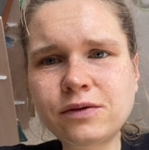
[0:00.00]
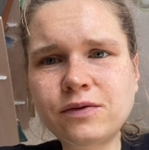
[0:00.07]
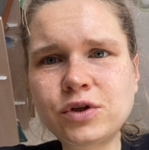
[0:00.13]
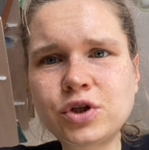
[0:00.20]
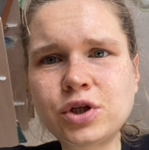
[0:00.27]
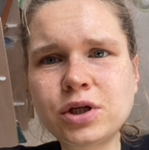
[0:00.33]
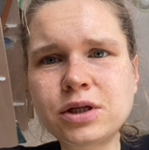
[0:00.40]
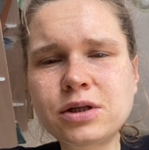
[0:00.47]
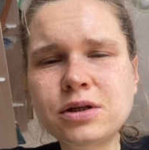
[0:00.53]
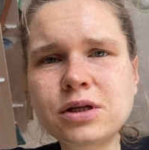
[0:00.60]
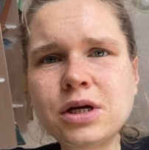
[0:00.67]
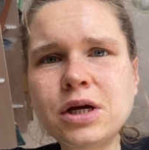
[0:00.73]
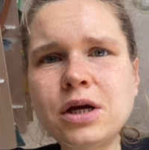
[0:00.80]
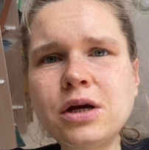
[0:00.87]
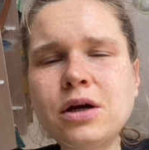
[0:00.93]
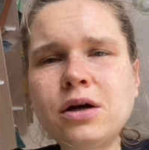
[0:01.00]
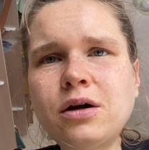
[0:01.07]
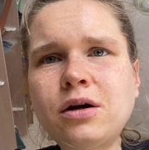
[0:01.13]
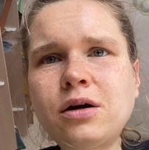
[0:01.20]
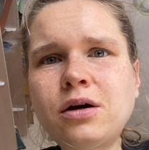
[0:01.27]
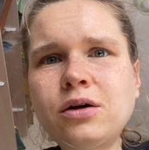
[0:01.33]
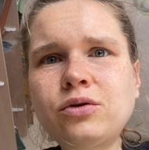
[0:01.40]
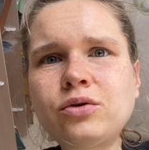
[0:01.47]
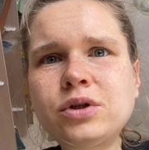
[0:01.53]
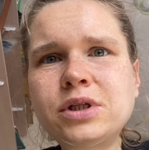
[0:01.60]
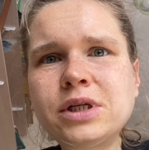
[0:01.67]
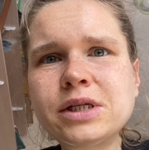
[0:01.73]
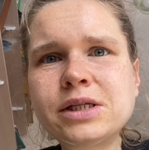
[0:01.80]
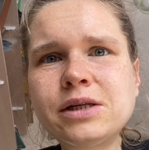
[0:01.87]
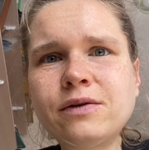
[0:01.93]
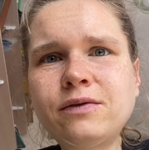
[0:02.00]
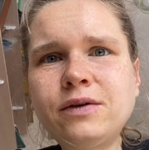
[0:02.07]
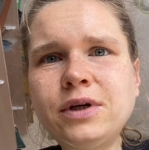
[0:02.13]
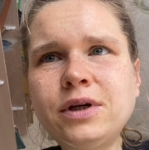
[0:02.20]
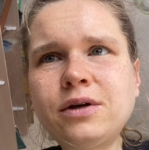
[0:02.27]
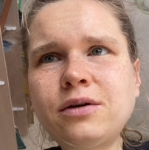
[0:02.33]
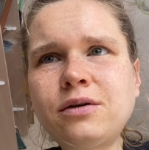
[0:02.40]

веществ. А, то есть, если вы,